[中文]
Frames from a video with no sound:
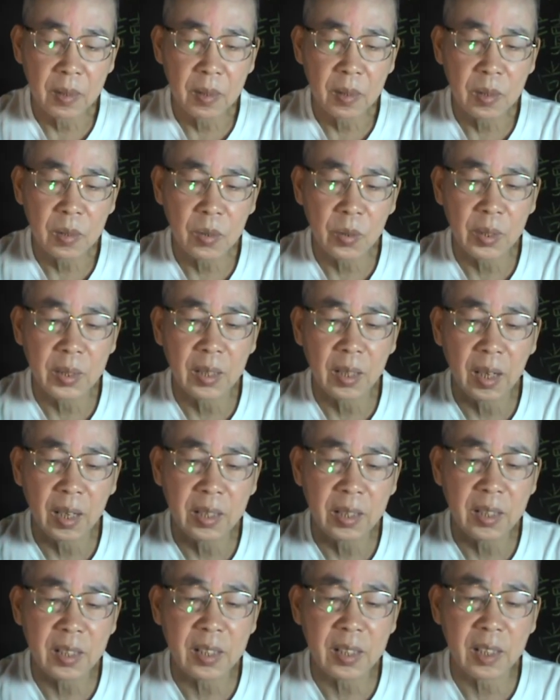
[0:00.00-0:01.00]
所以哈，
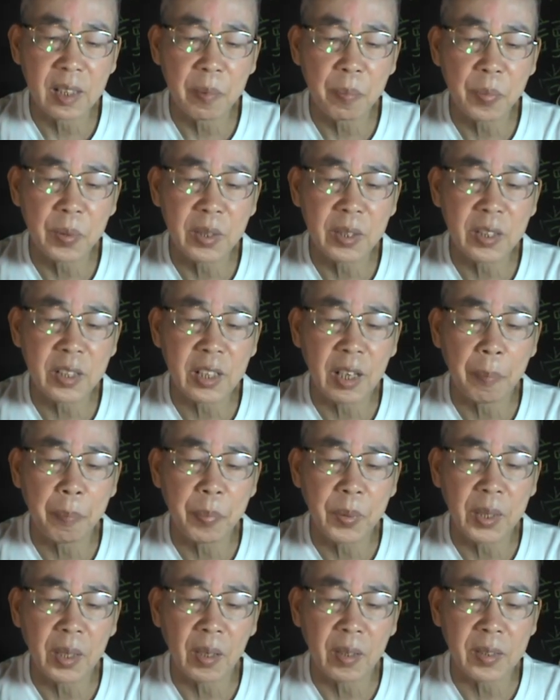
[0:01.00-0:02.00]
因此你必须在
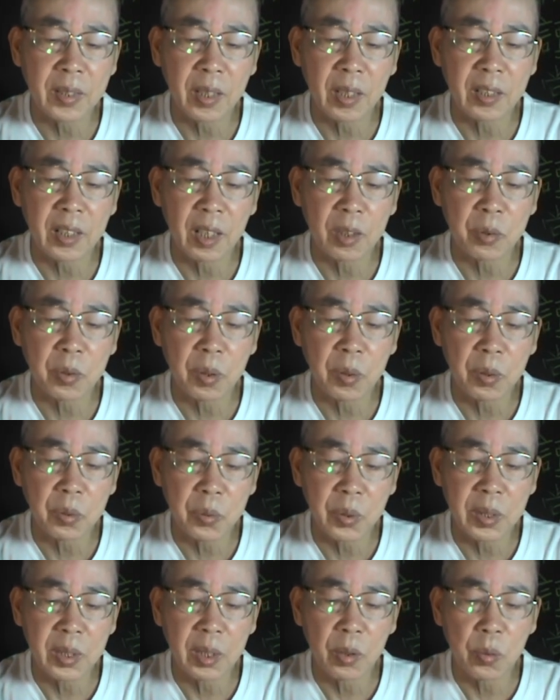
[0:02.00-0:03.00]
必要的时候，你要学会
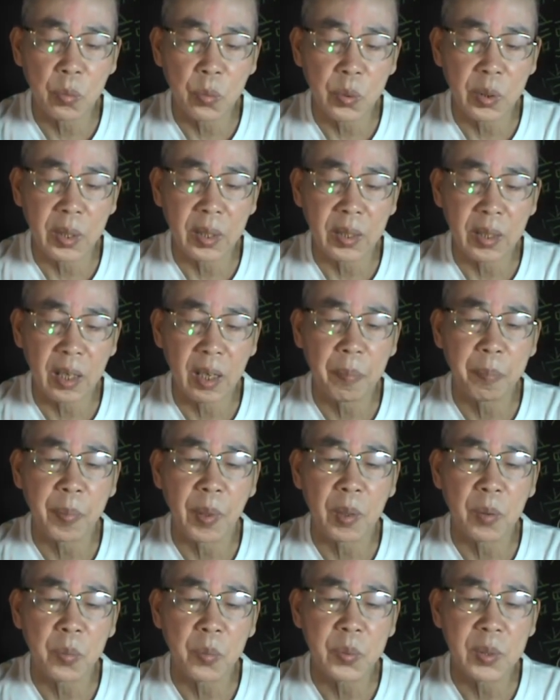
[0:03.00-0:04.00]
做一个愚人来
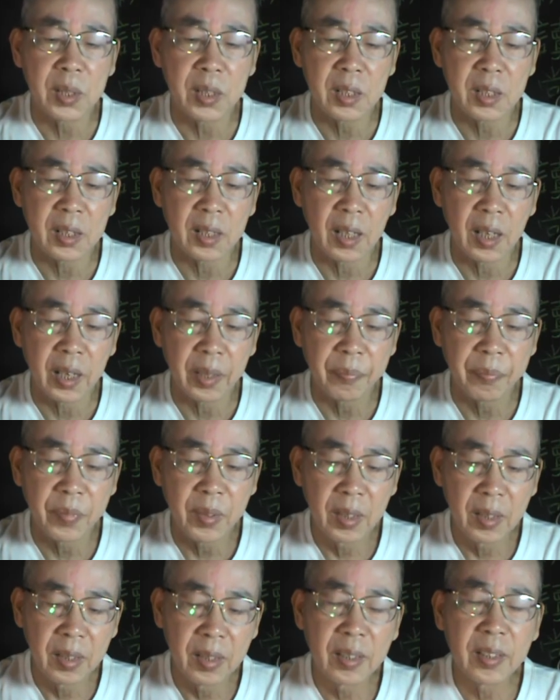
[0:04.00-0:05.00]
保护自己哈。
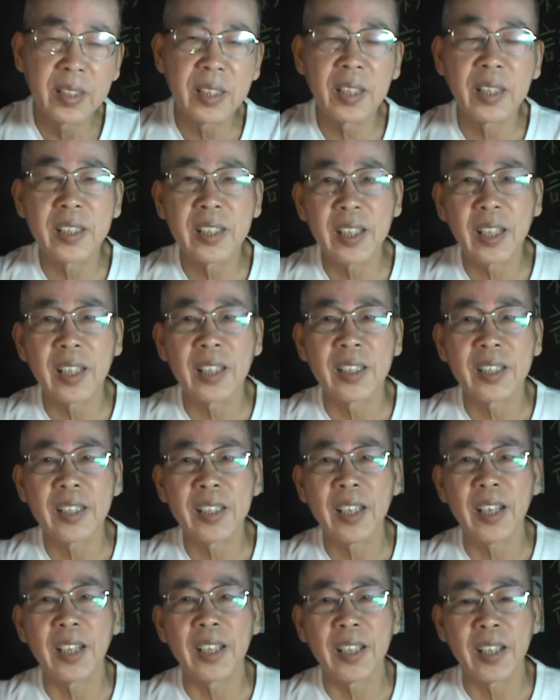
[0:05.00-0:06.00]
在这个
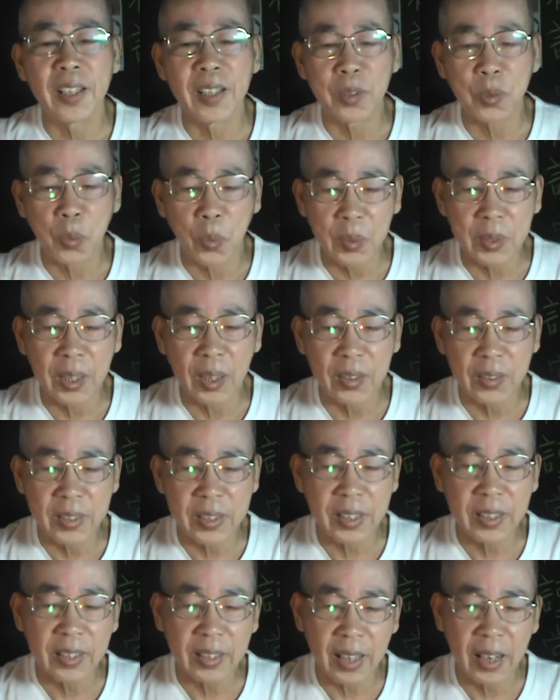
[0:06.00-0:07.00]
这个鸵鸟
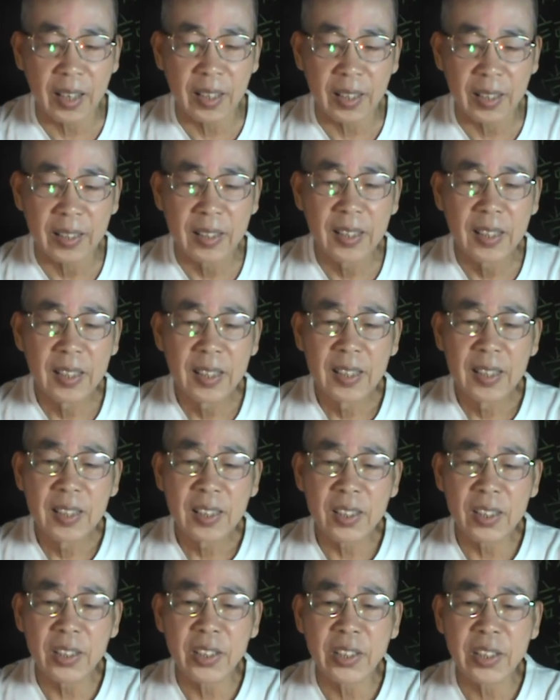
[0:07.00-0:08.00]
心态啊，
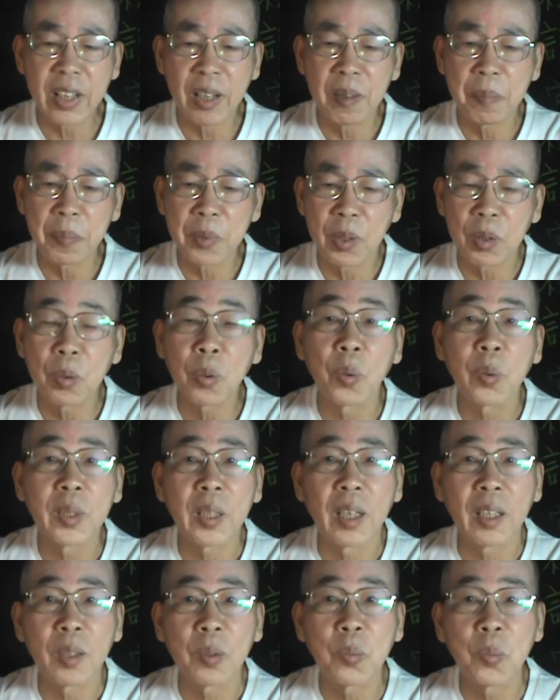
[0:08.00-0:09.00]
实际上，我们对鸵
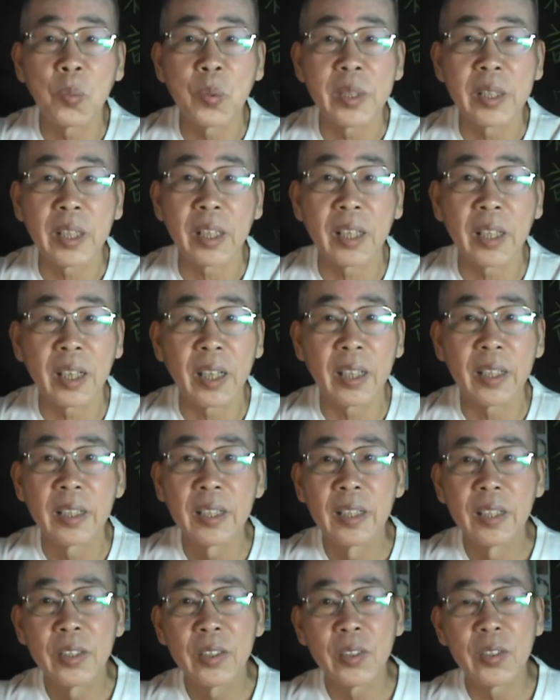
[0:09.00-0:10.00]
鸟的误解哈，
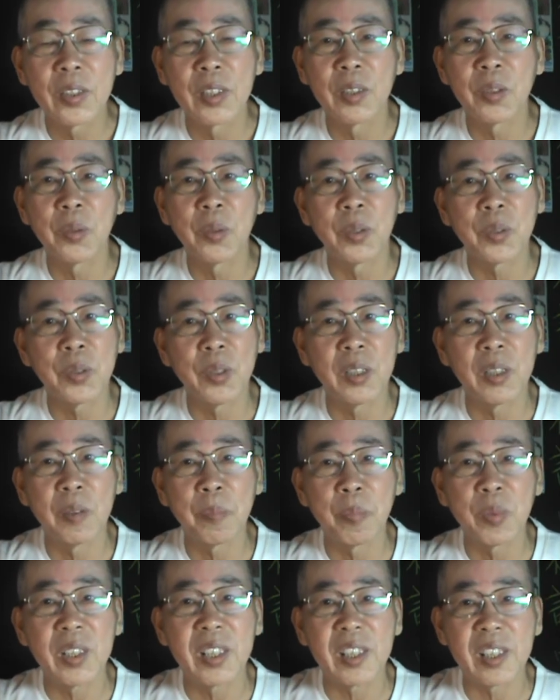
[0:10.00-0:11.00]
就是如果说你
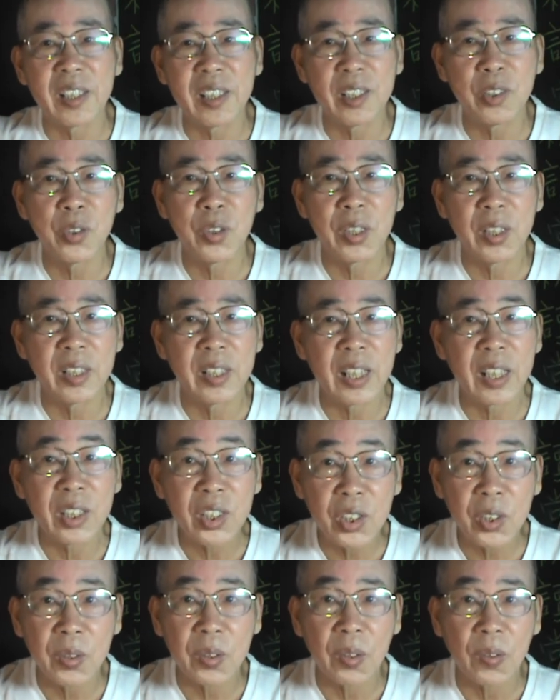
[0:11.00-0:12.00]
不仔细去
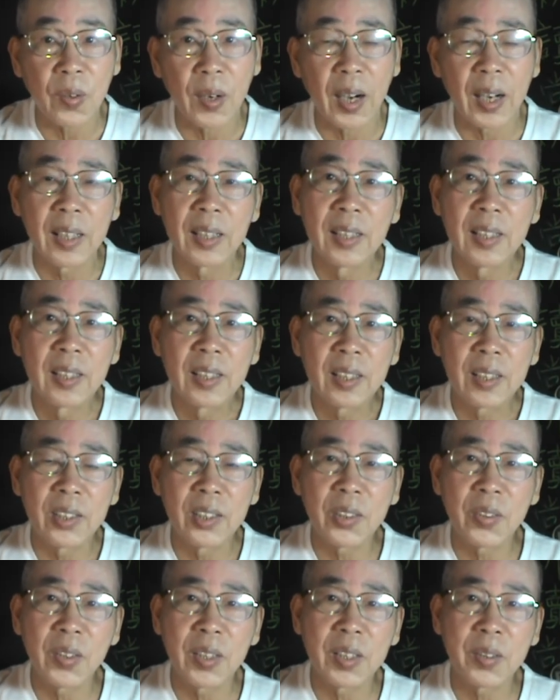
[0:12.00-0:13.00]
研究的话，你
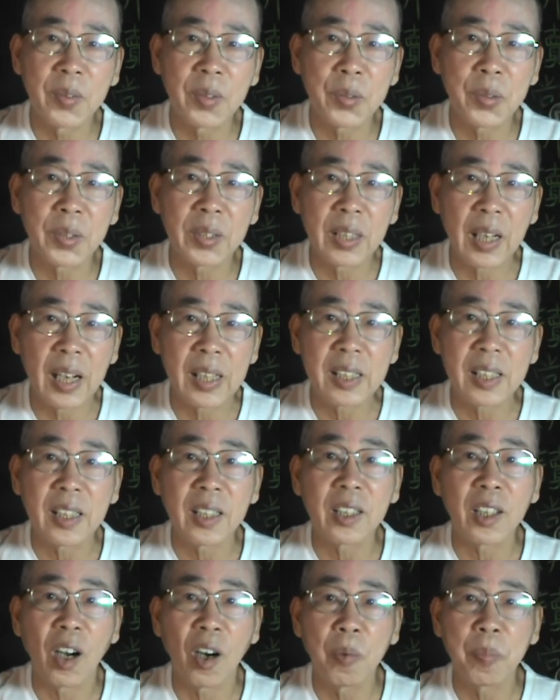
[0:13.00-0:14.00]
就会以为说它是一
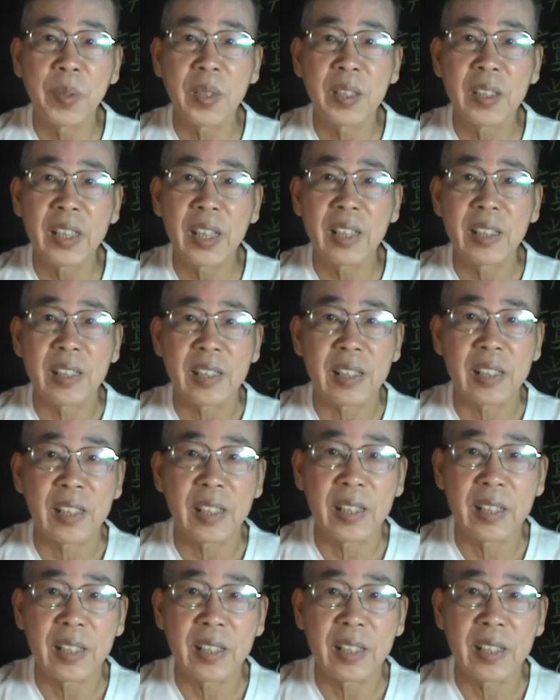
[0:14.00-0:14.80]
个逃避现实的